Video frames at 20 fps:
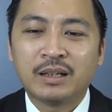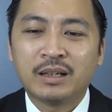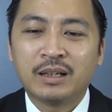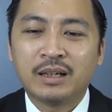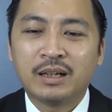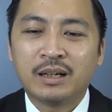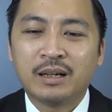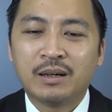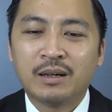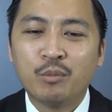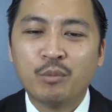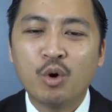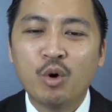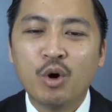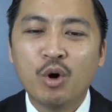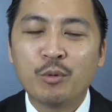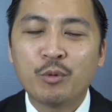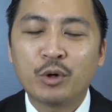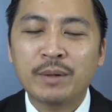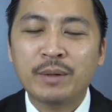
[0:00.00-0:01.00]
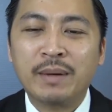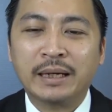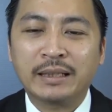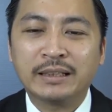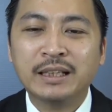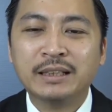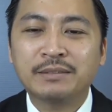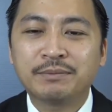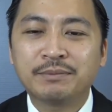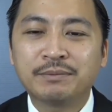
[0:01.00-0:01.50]
à, mua một cái mảnh
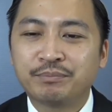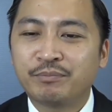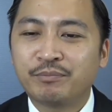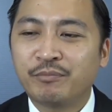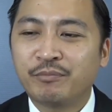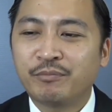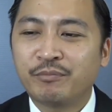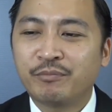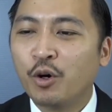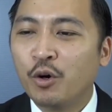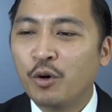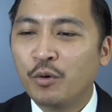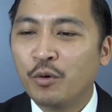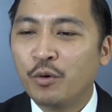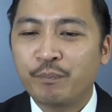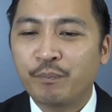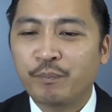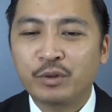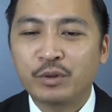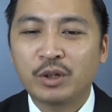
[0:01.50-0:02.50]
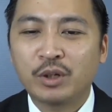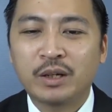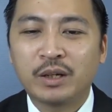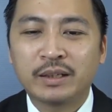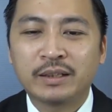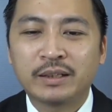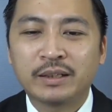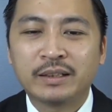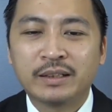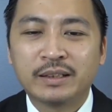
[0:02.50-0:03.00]
đất vendo rồi
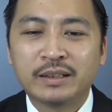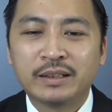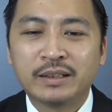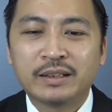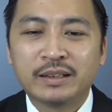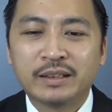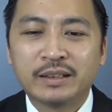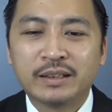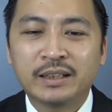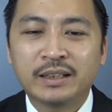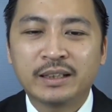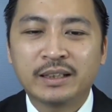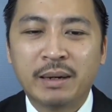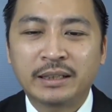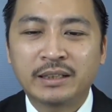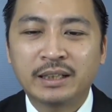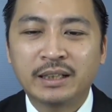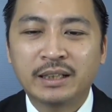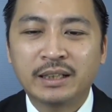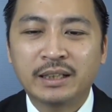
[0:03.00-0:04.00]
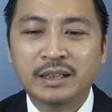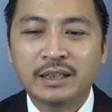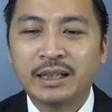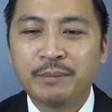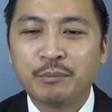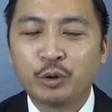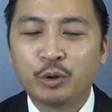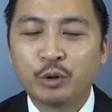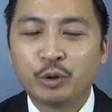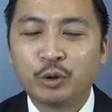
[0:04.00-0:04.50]
cái mảnh đất này thì
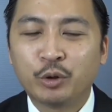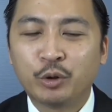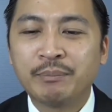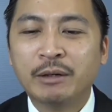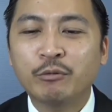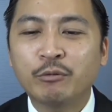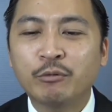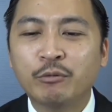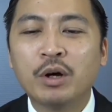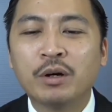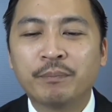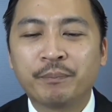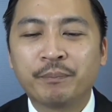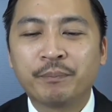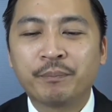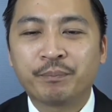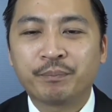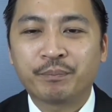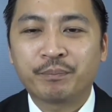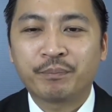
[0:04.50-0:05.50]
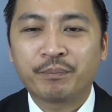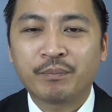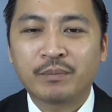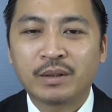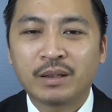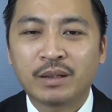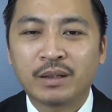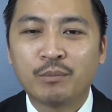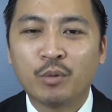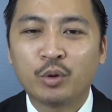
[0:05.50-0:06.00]
1.000 mét vuông
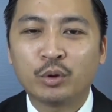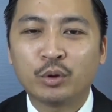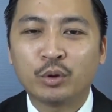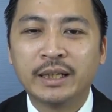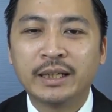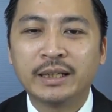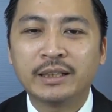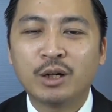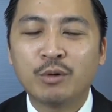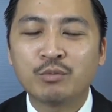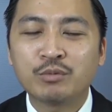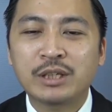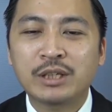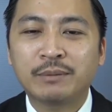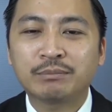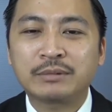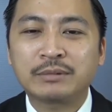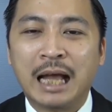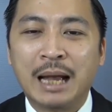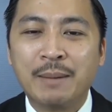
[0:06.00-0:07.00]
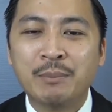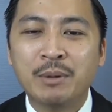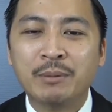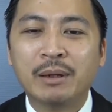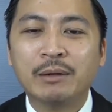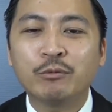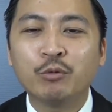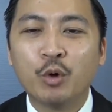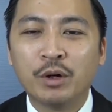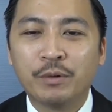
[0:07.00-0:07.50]
1.080 mét
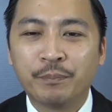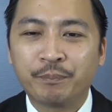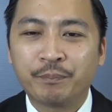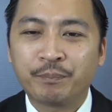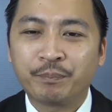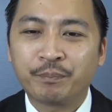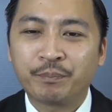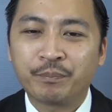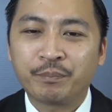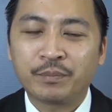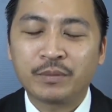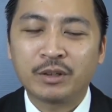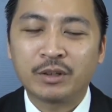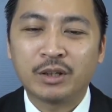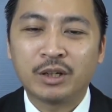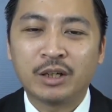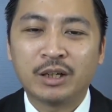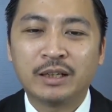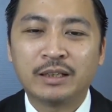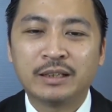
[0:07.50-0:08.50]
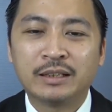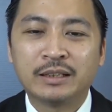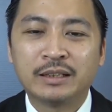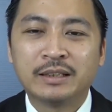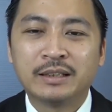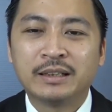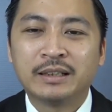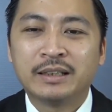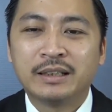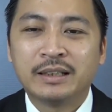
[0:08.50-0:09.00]
vuông rồi
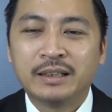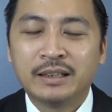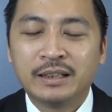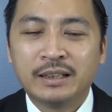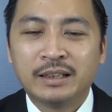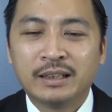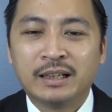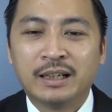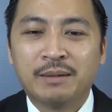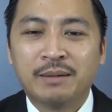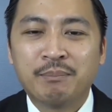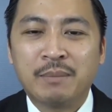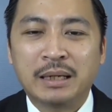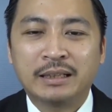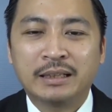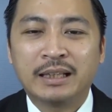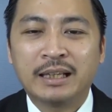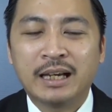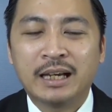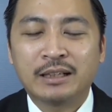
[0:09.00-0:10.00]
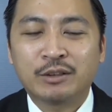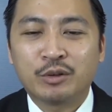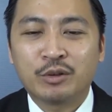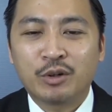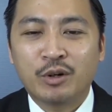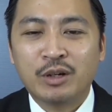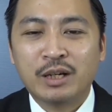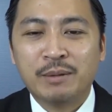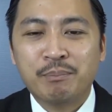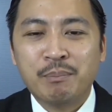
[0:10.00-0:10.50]
à, mặt tiền của
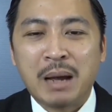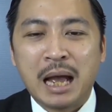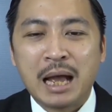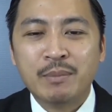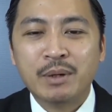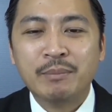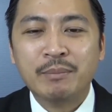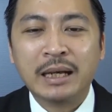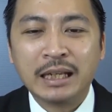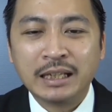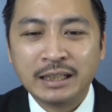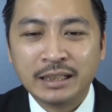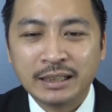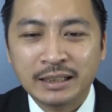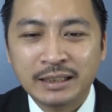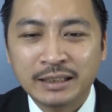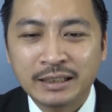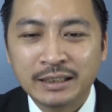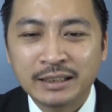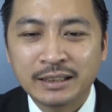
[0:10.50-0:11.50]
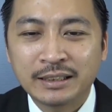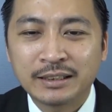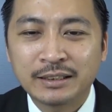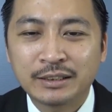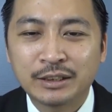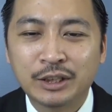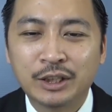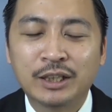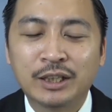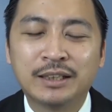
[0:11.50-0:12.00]
nó là 30 mét
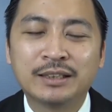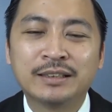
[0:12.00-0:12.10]
rồi